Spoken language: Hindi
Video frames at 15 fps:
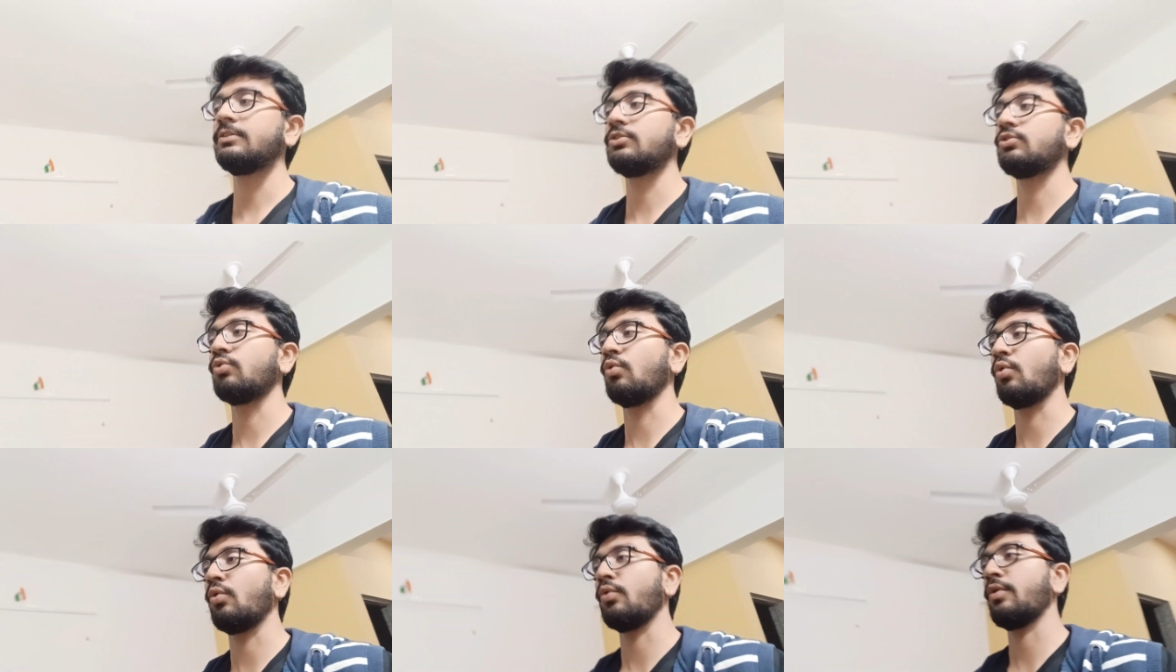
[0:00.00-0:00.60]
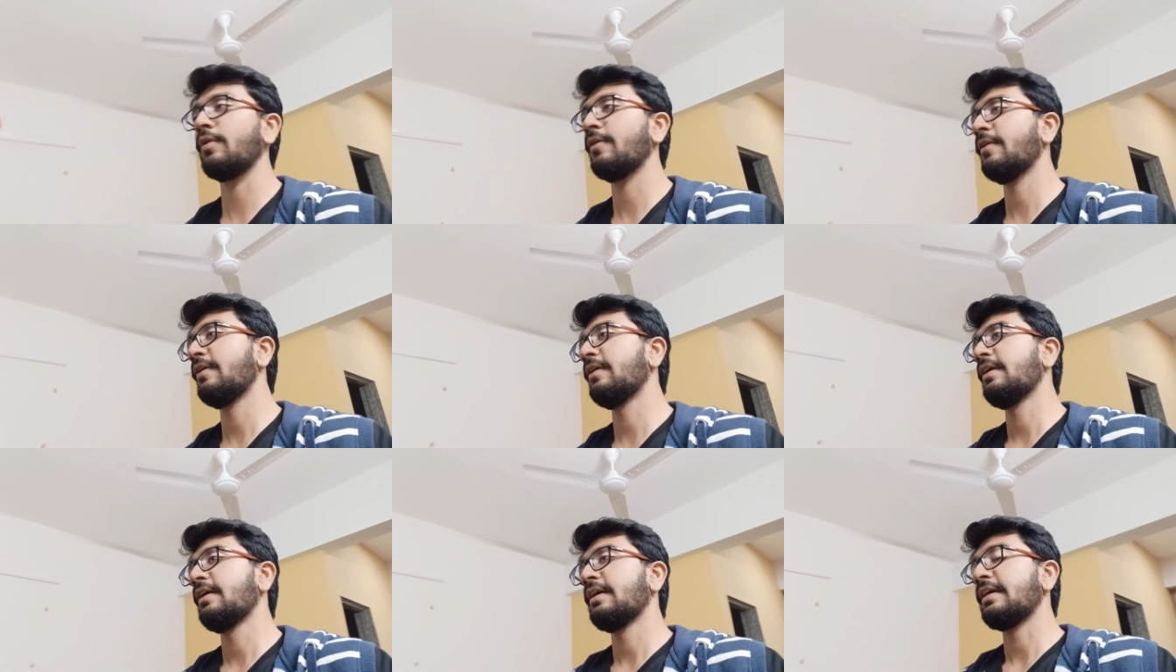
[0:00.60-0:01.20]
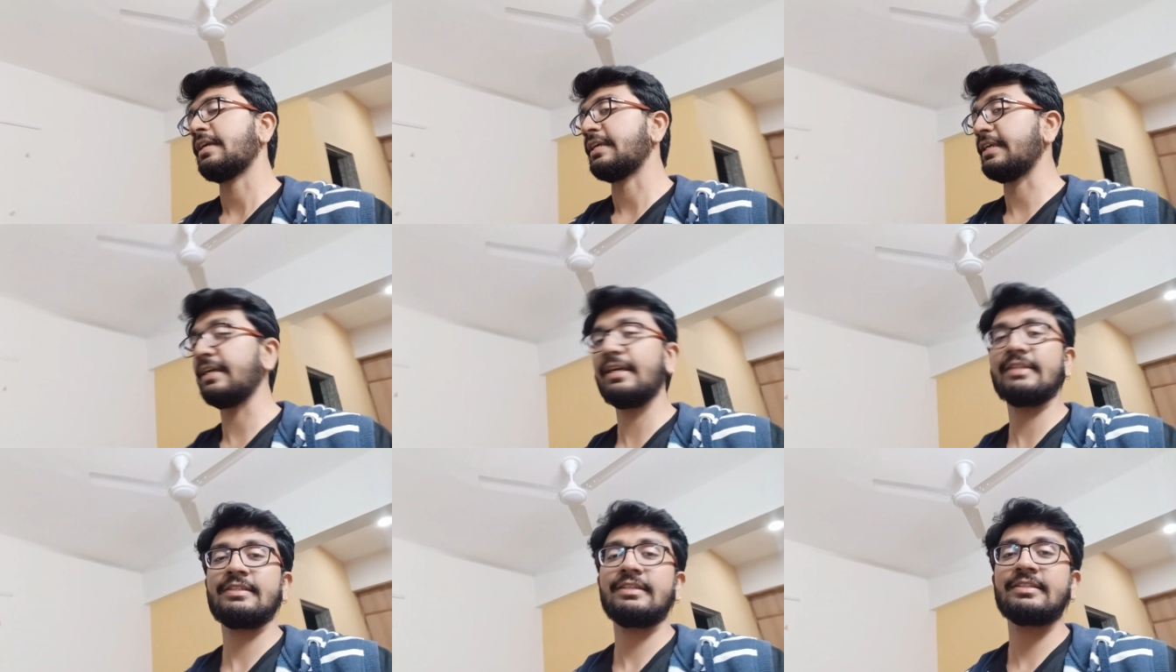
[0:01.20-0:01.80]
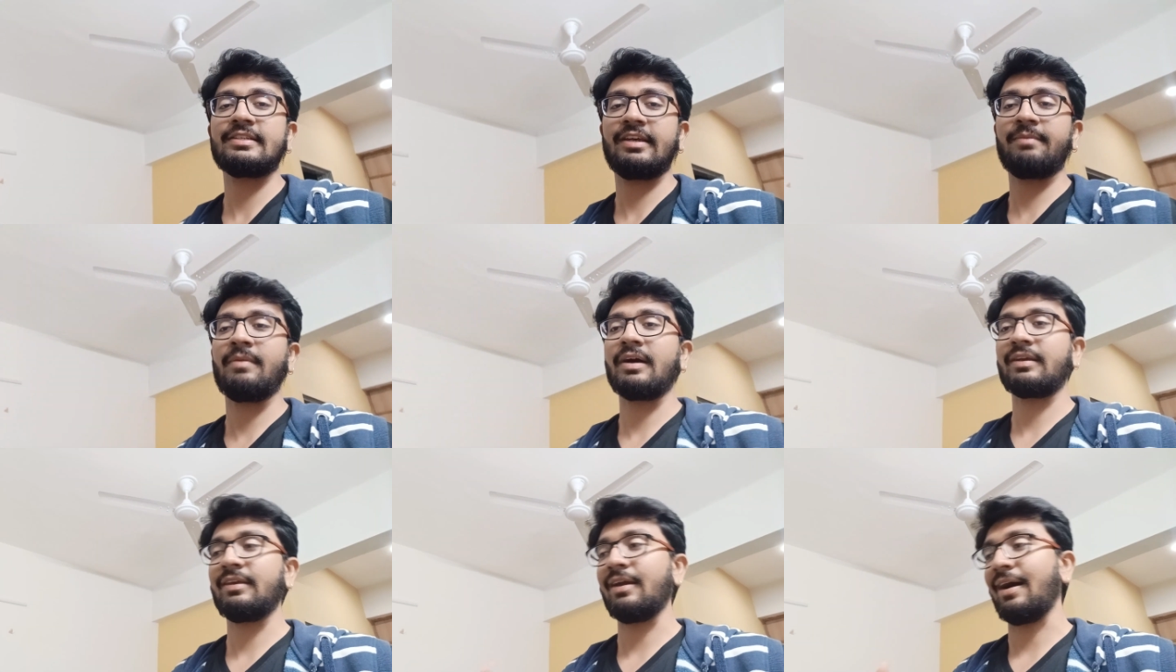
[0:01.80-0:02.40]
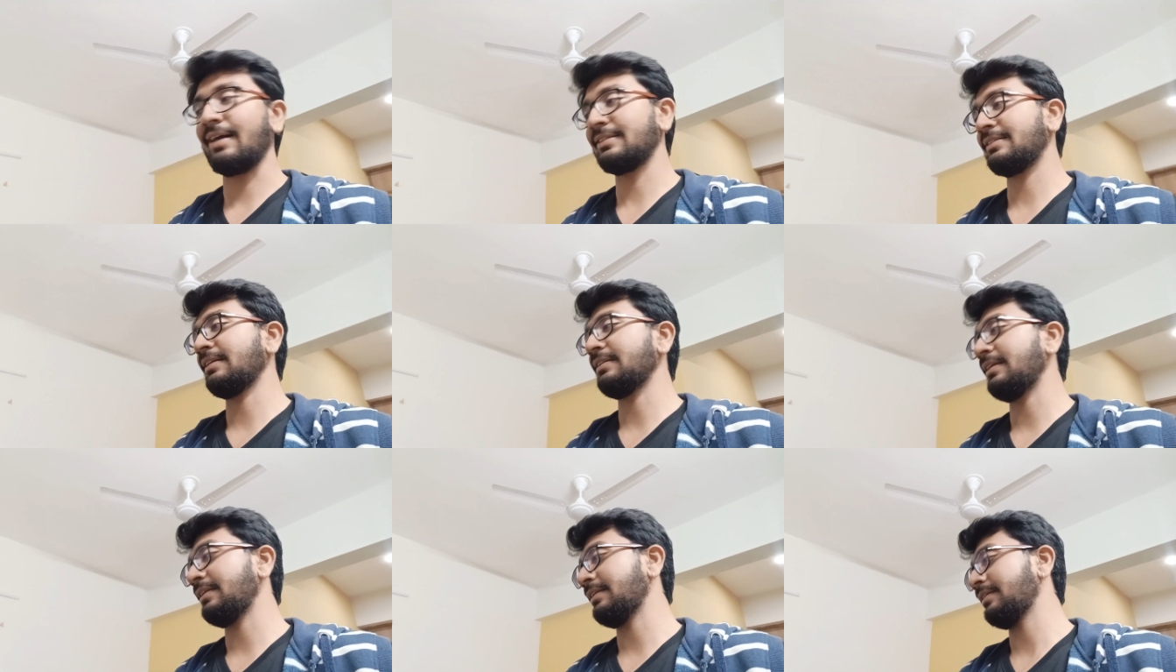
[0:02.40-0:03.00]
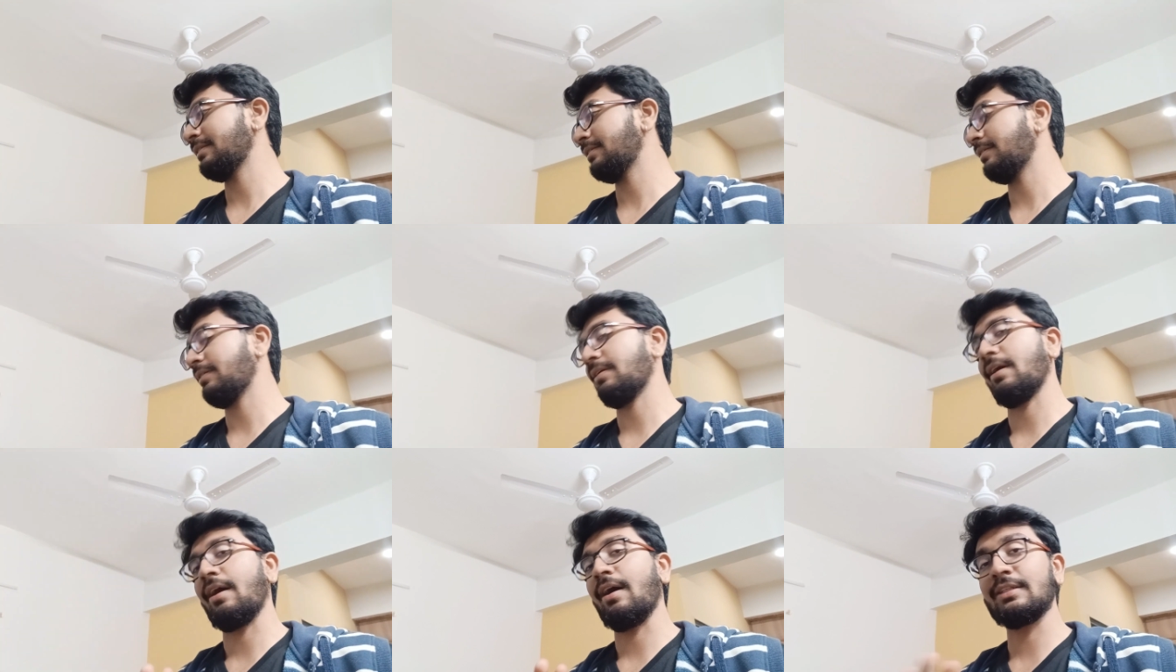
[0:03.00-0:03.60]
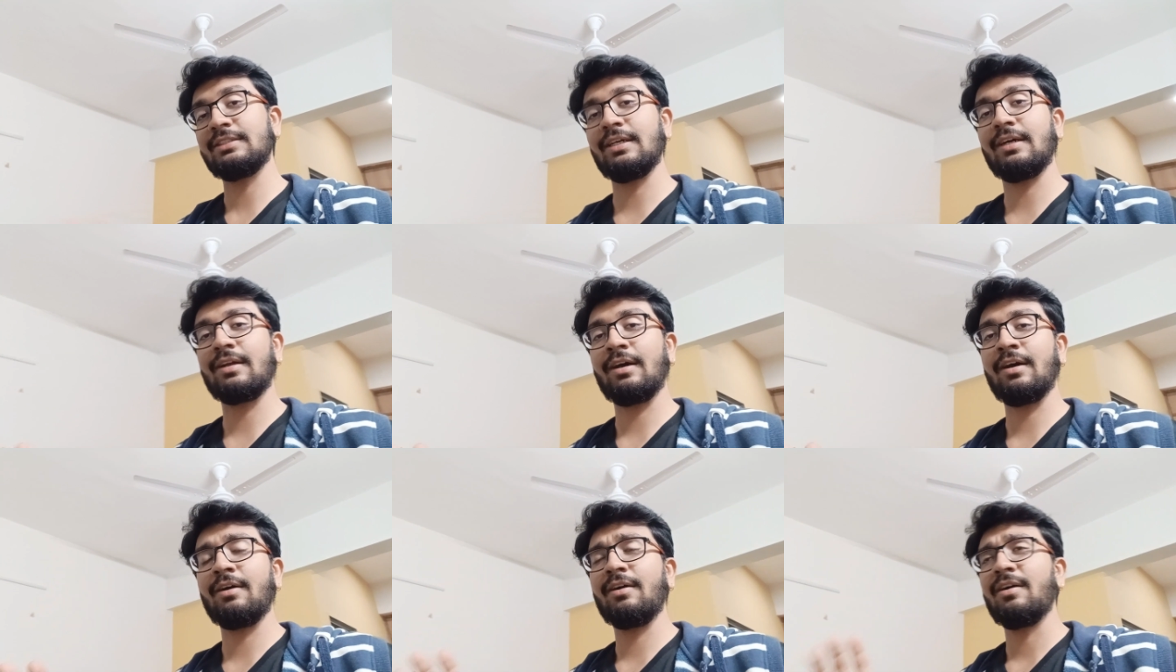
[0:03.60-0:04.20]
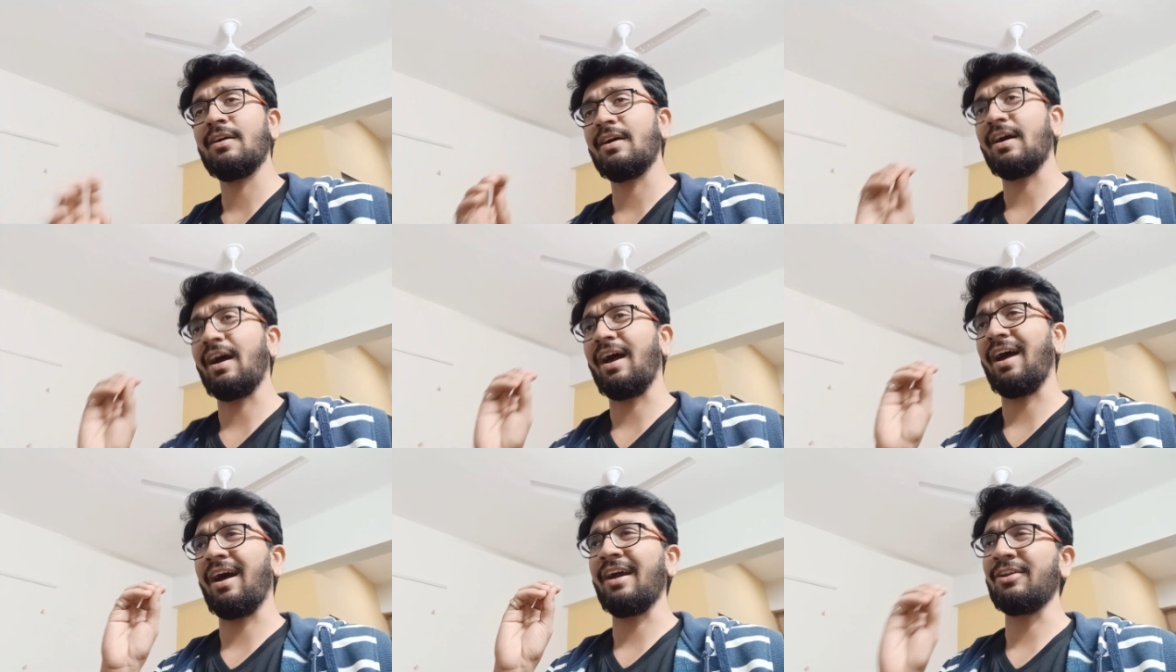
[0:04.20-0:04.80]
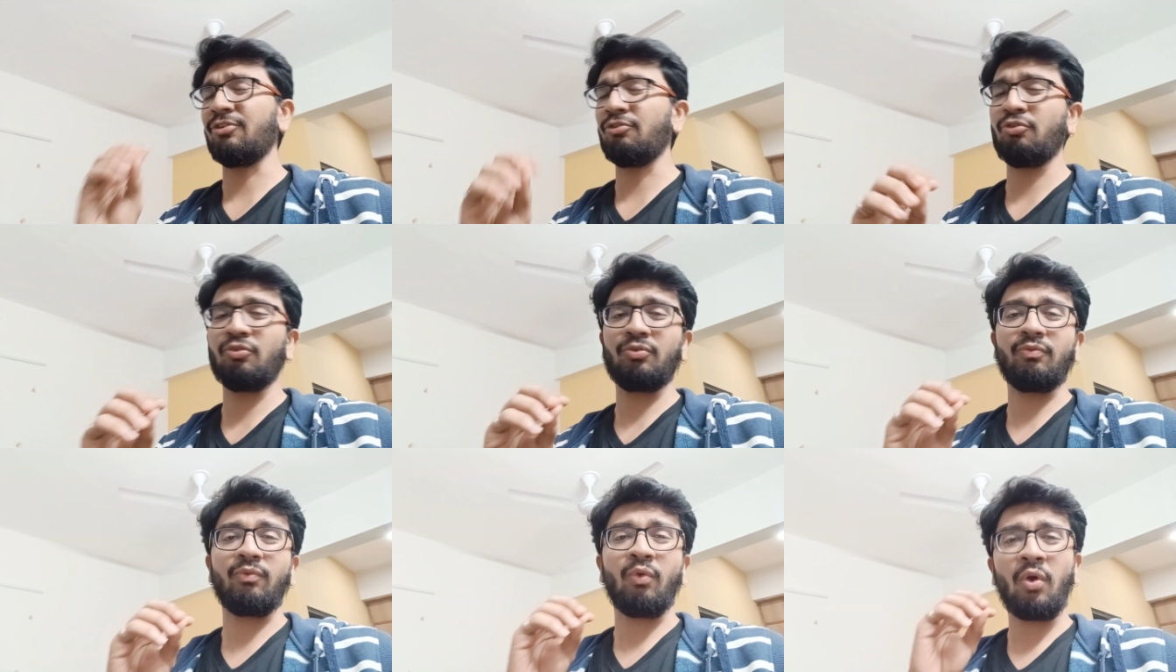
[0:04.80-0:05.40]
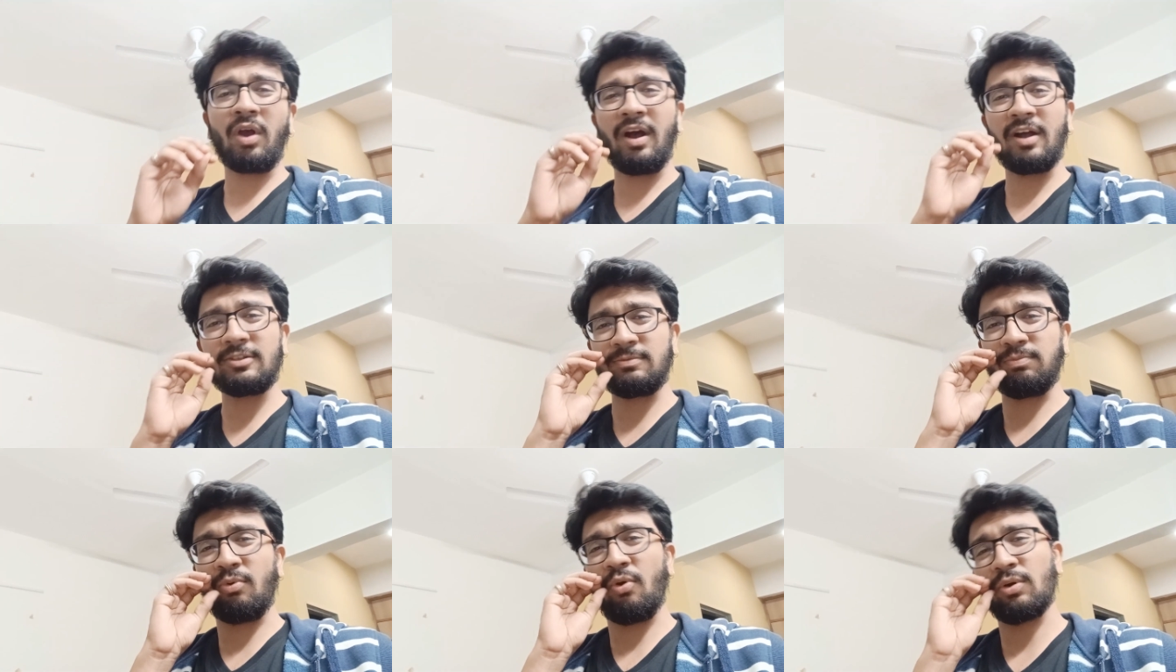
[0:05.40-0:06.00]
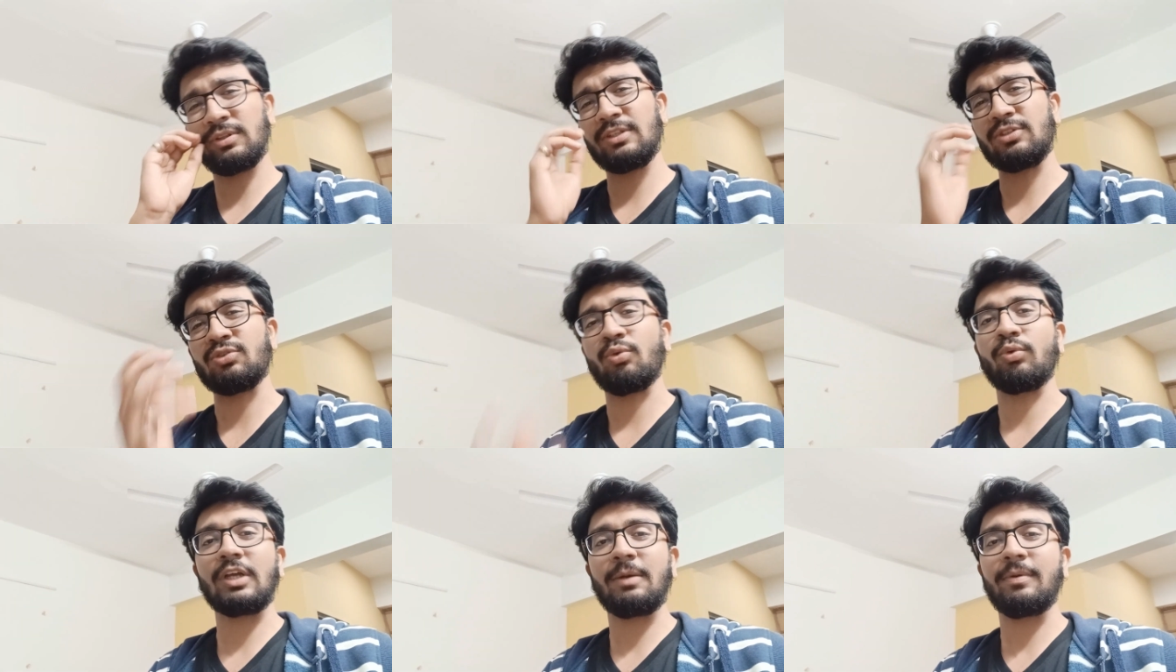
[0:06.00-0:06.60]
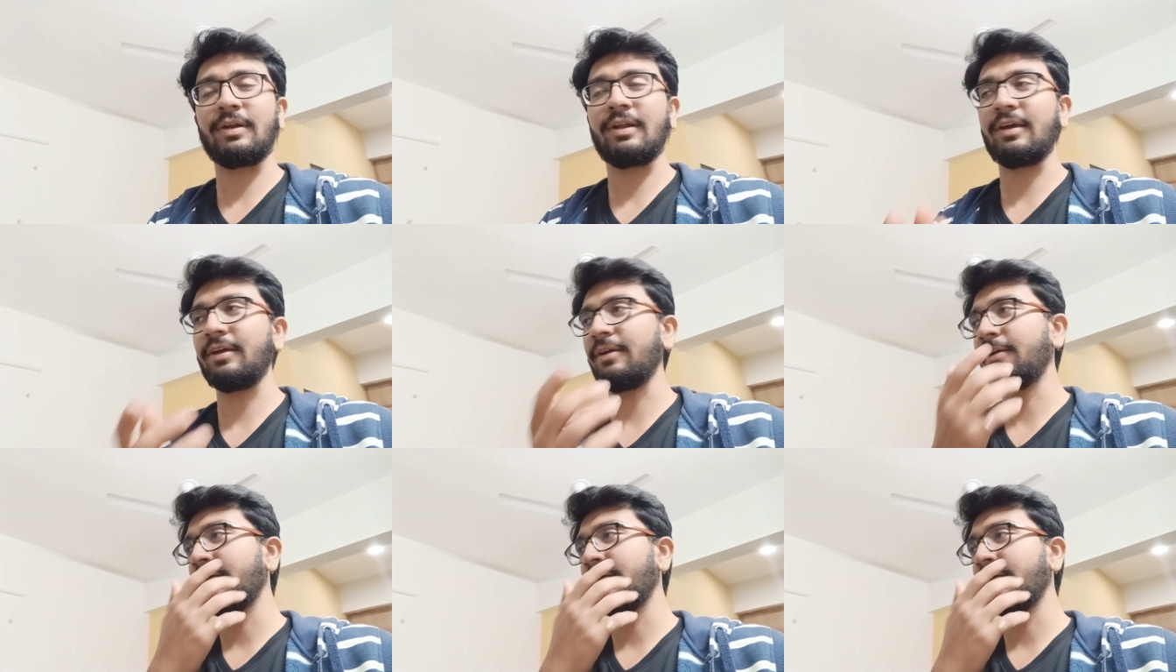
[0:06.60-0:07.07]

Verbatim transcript: सो ये चीज़ है बाकी आज का दिन अच्छा रहा आई नो व्लॉग आज बहुत ही छोटा बना है